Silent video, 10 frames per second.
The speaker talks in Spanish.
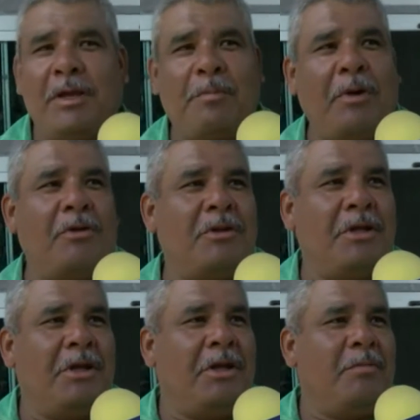para dónde
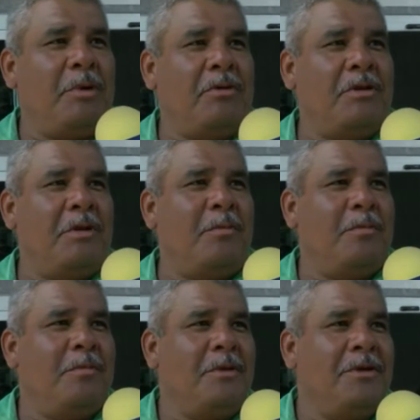ir, para dónde,
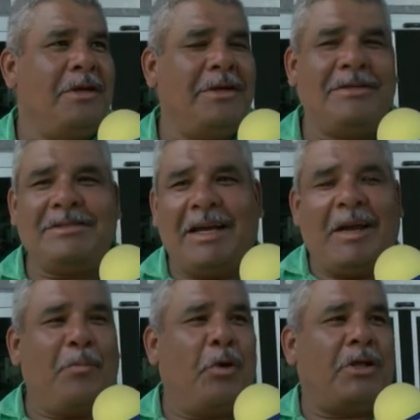o sea, qué
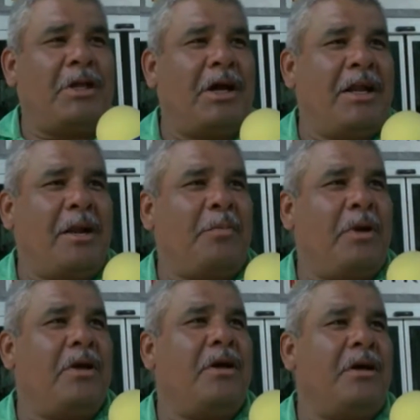puerta agarrar
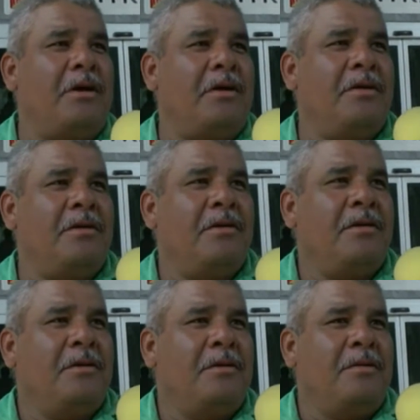para
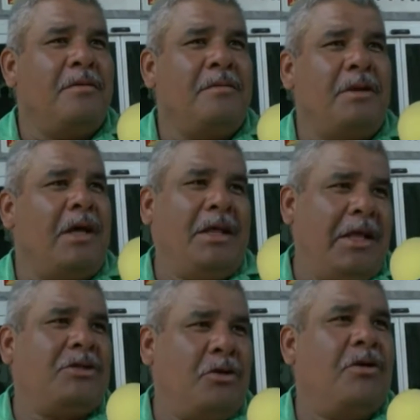la
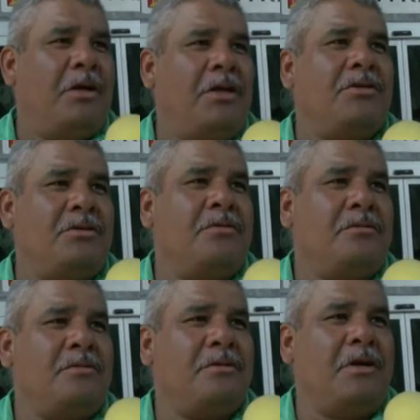dirección, la dirección.
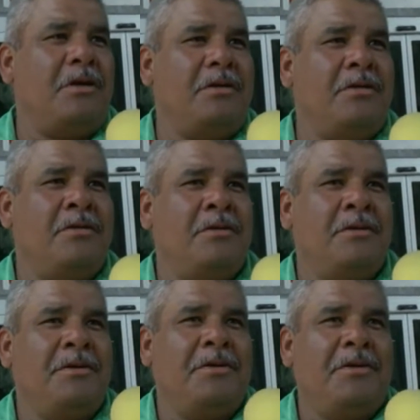
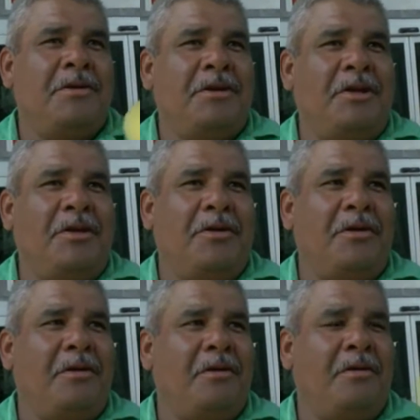muy
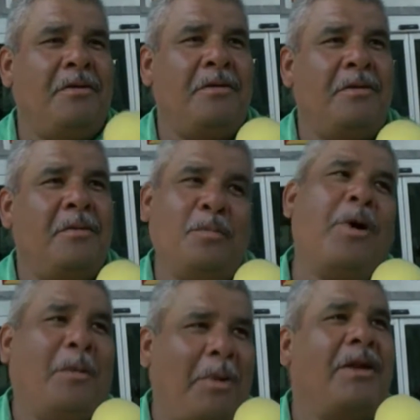lleno.
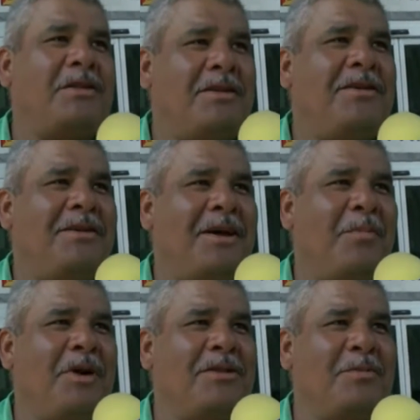aparte,
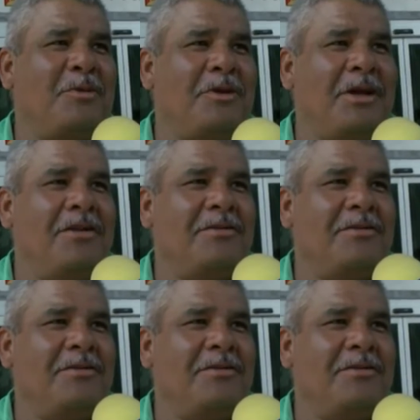aparte muy lleno,